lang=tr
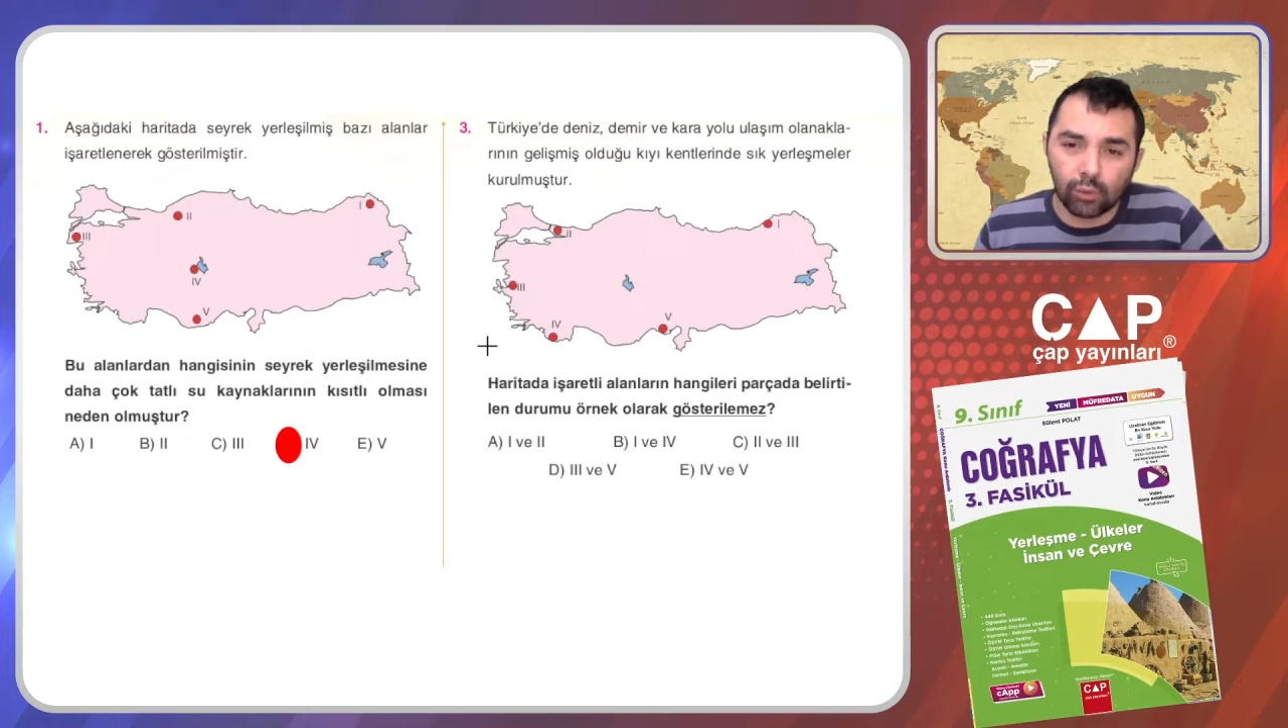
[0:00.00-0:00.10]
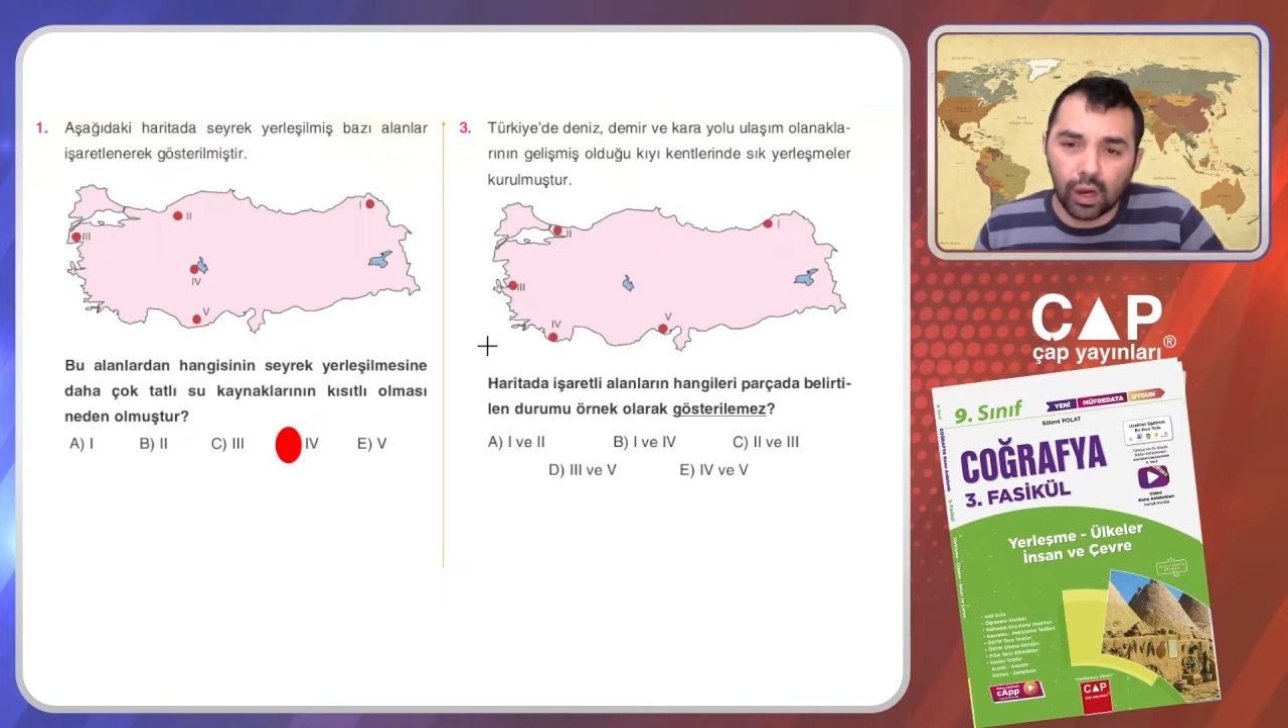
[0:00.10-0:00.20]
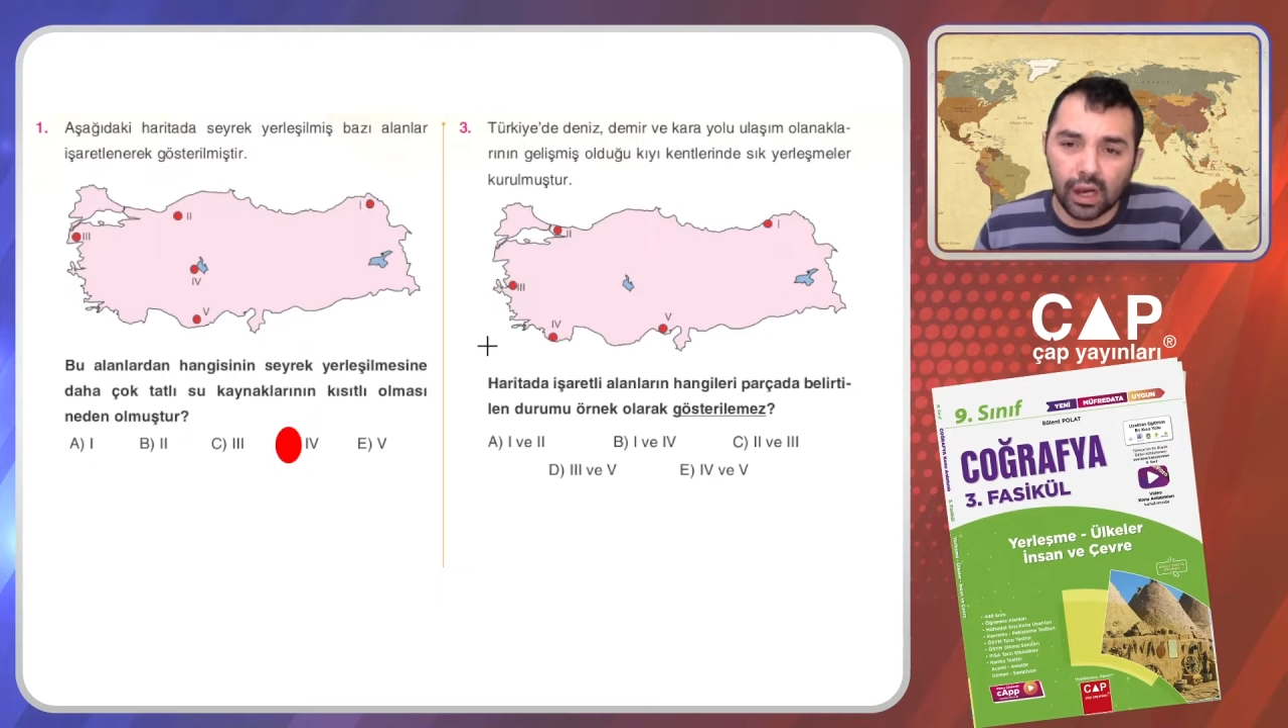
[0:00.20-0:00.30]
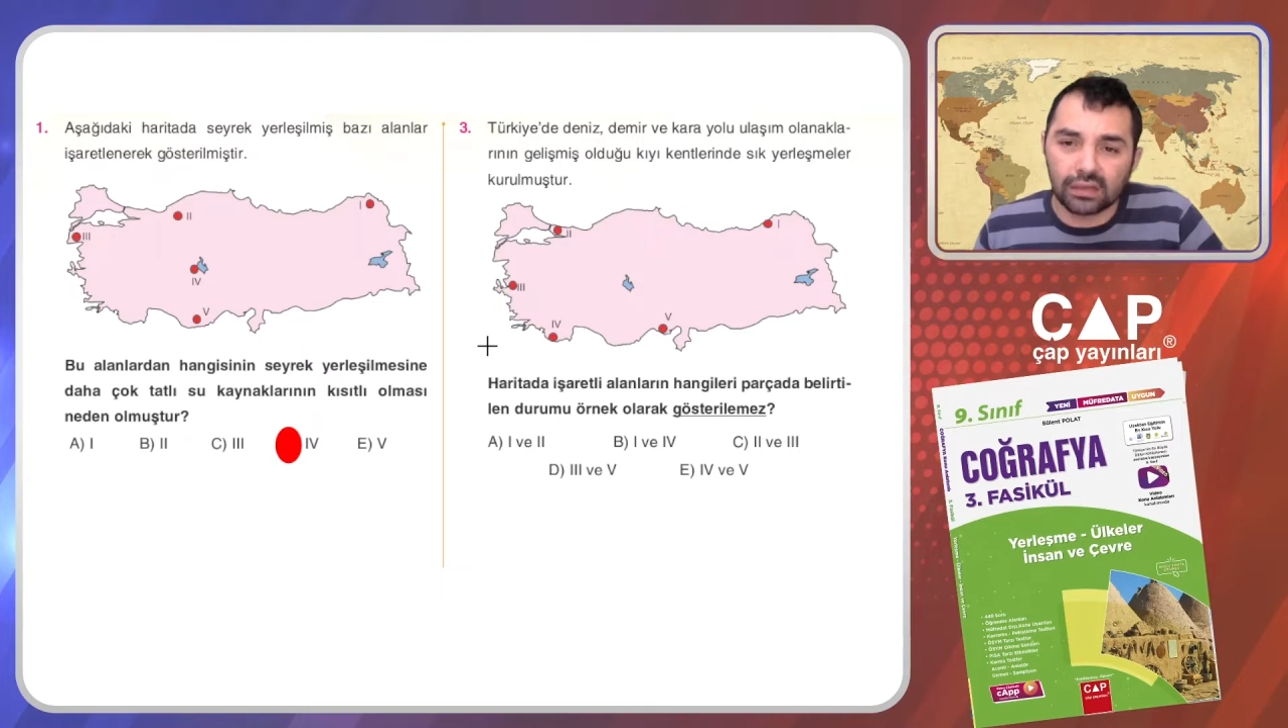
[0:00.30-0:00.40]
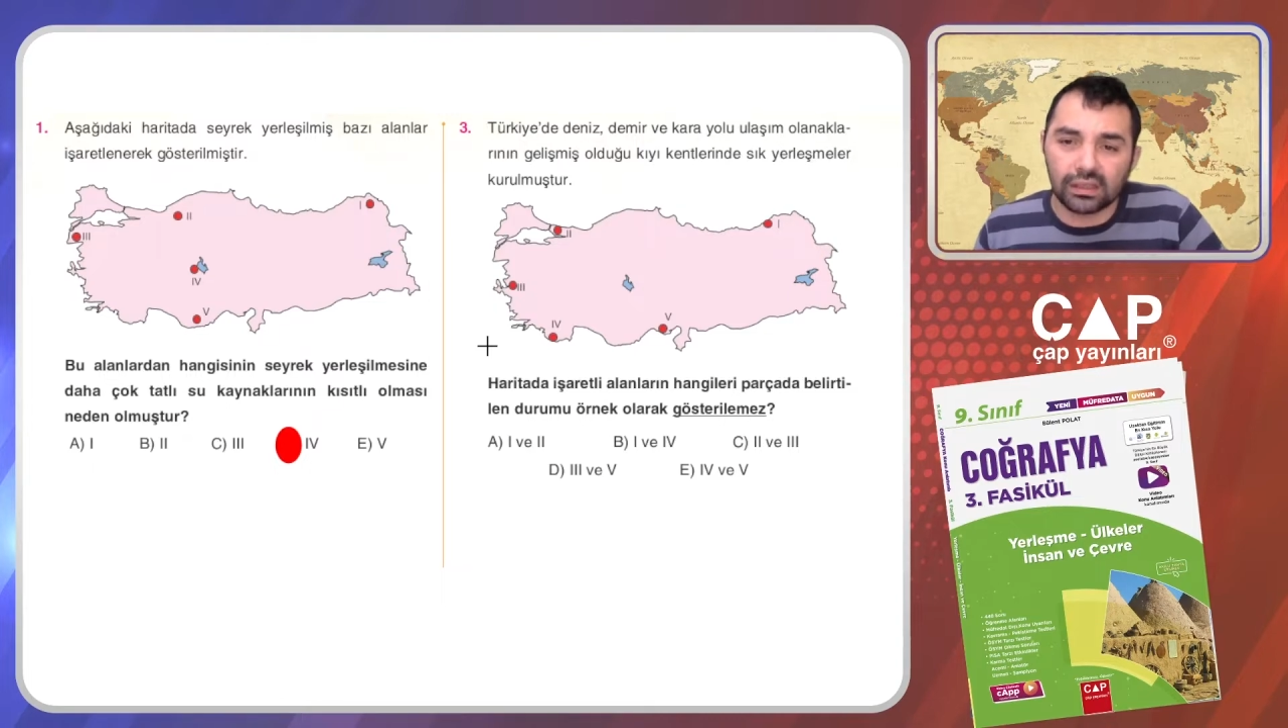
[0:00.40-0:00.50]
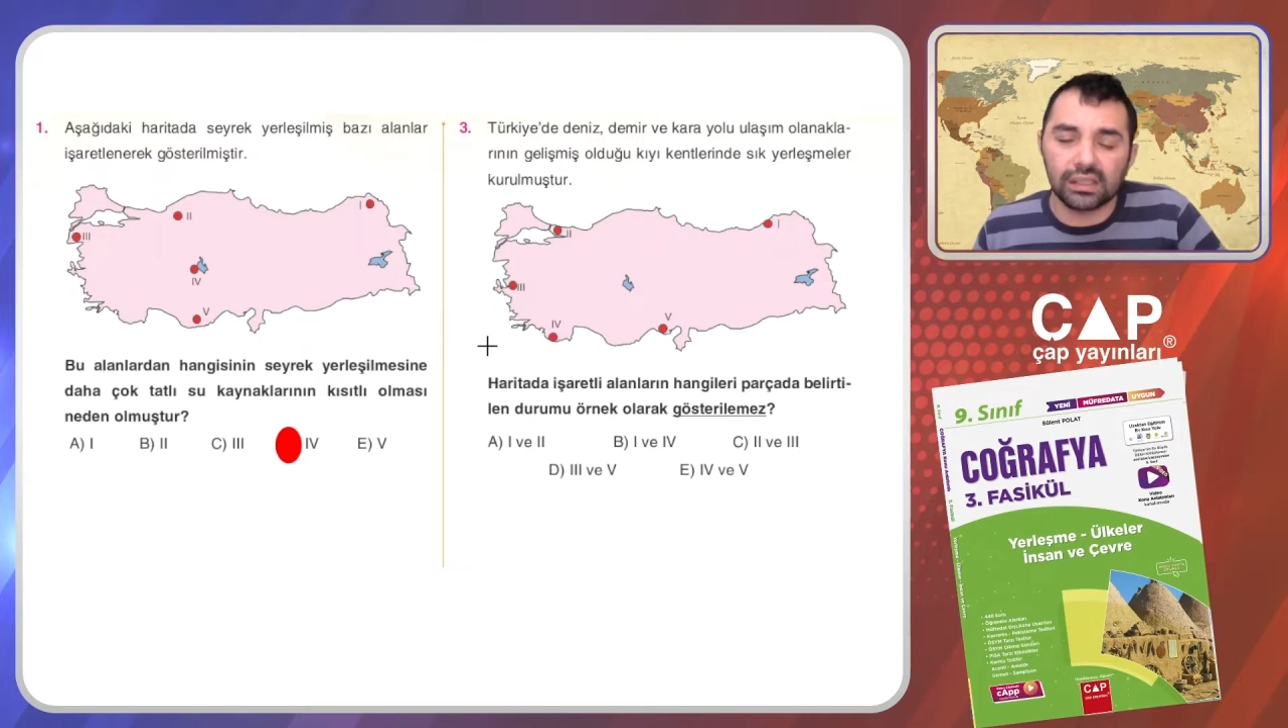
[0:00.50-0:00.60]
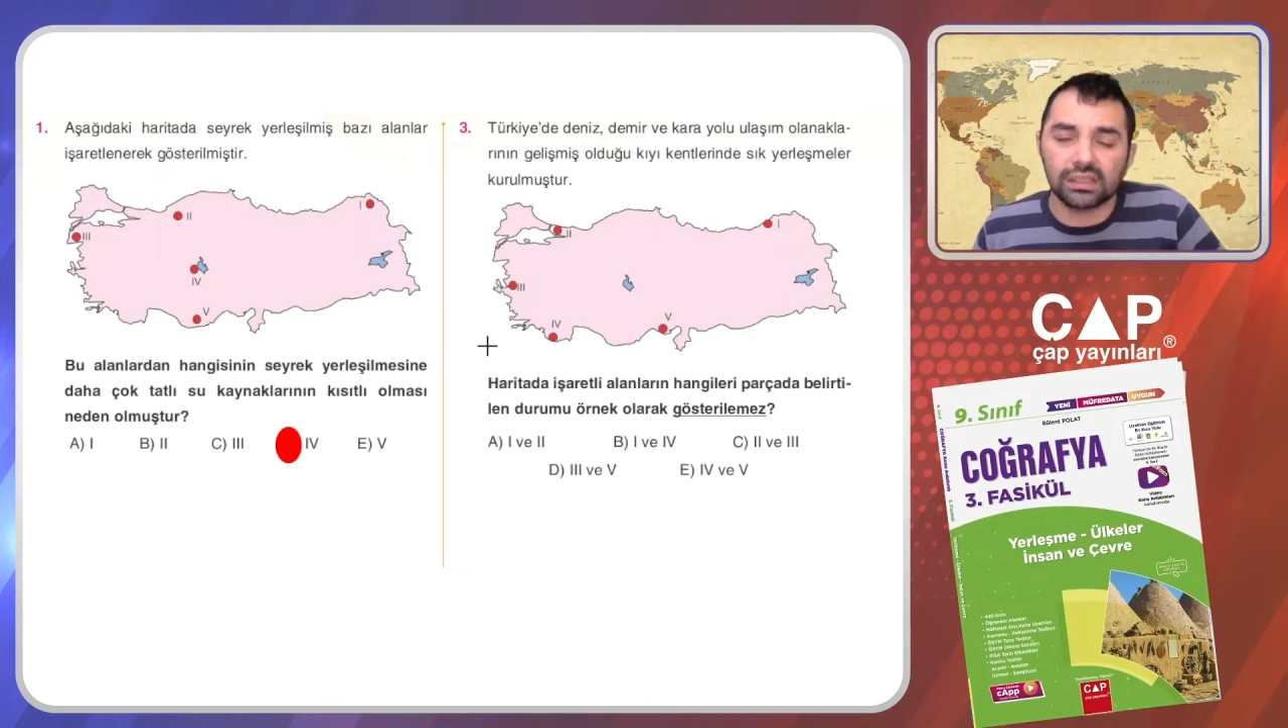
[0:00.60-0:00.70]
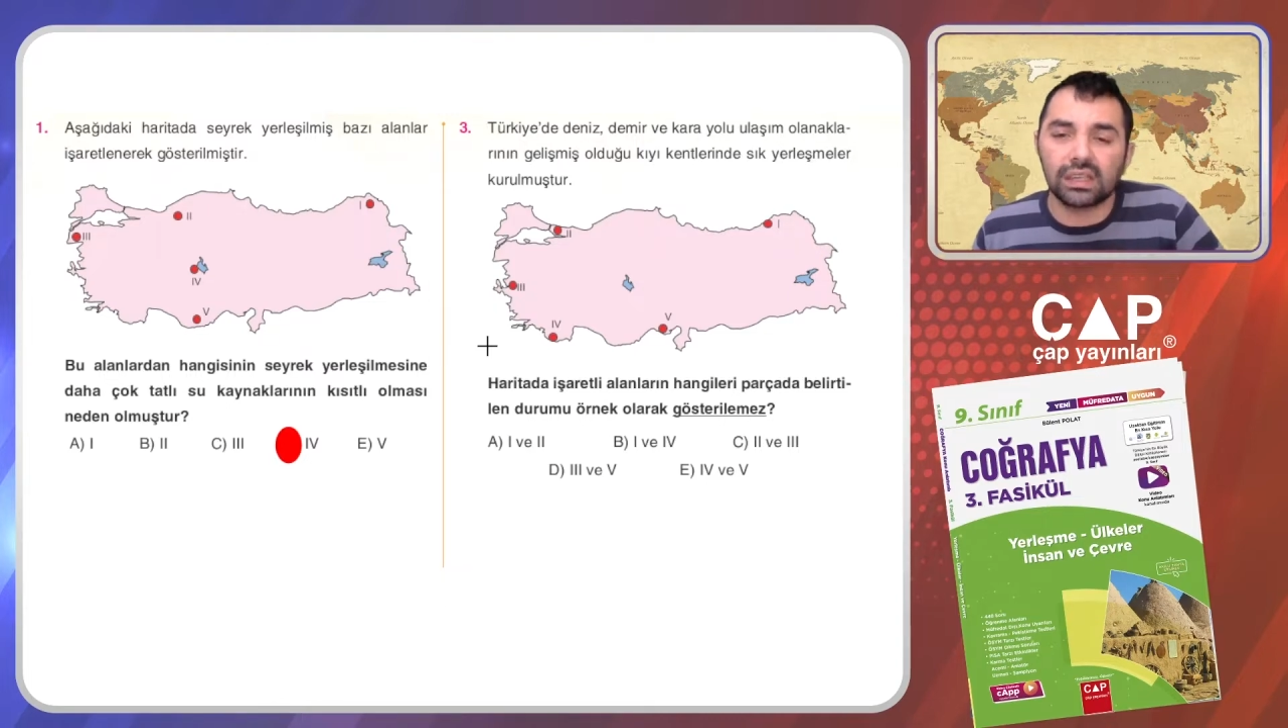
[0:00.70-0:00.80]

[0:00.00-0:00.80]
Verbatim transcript: olanaklarının